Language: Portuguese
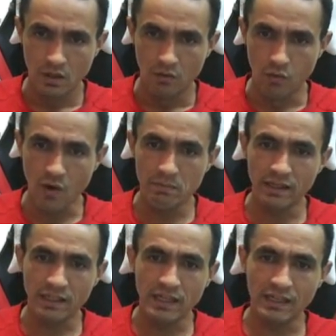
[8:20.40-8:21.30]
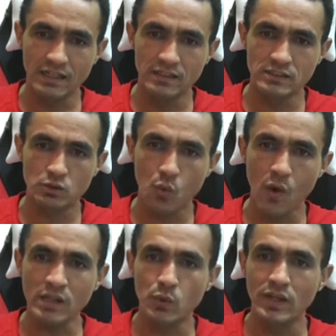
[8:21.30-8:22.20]
Vou abrir aqui aqueles
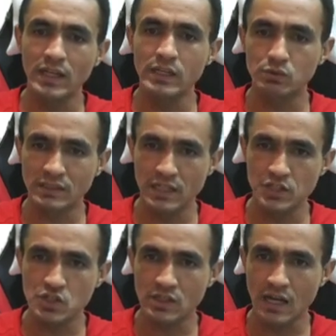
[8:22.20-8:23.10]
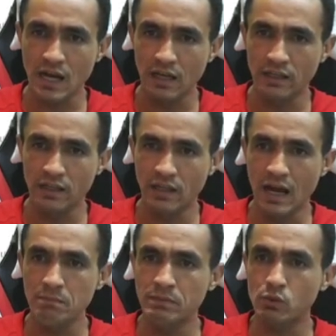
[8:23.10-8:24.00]
quatro elencos que a gente está é,
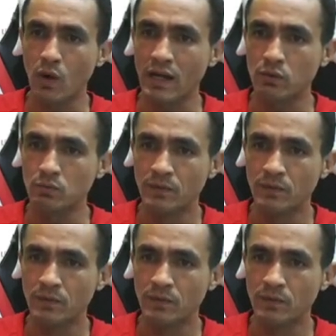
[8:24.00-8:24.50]
habituado.